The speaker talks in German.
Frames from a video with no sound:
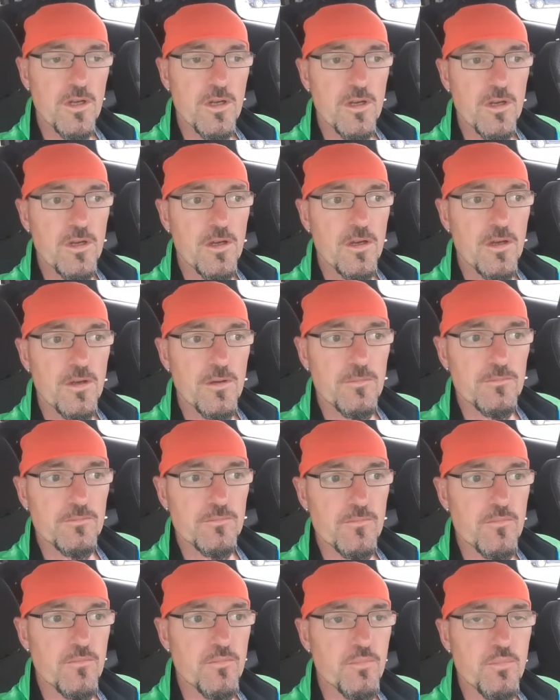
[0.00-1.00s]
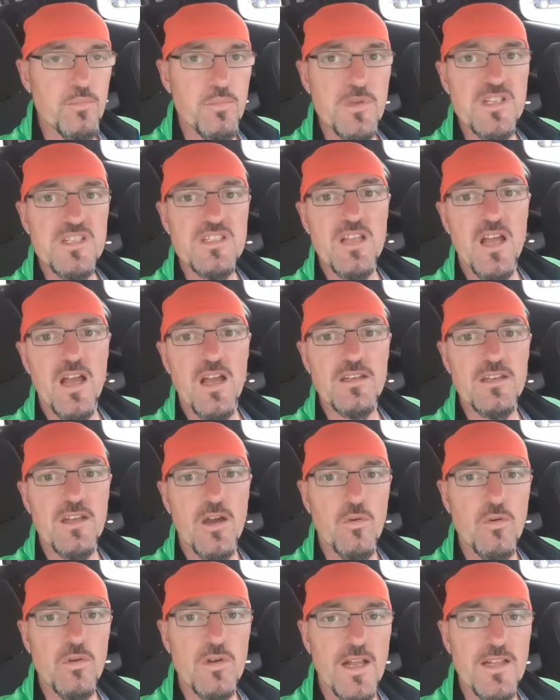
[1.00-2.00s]
Ähm, bis dahin
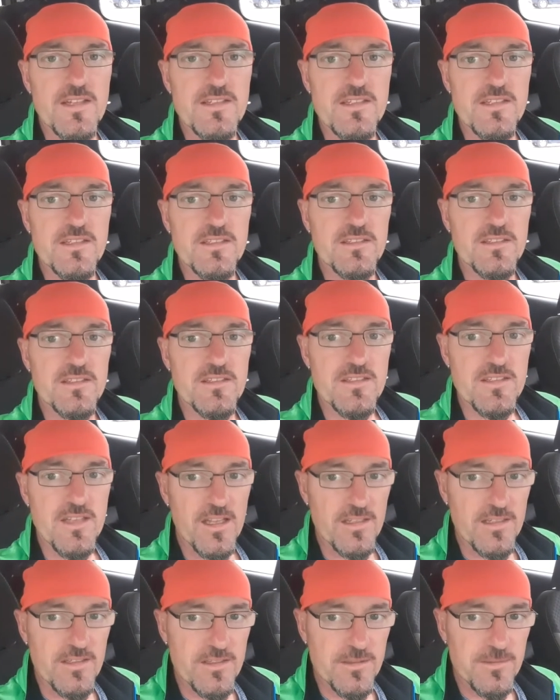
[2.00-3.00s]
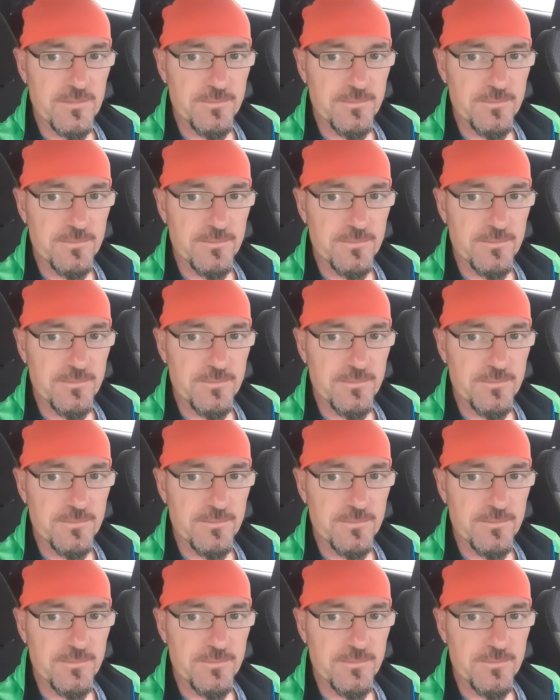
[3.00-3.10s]
auch ganz interessant.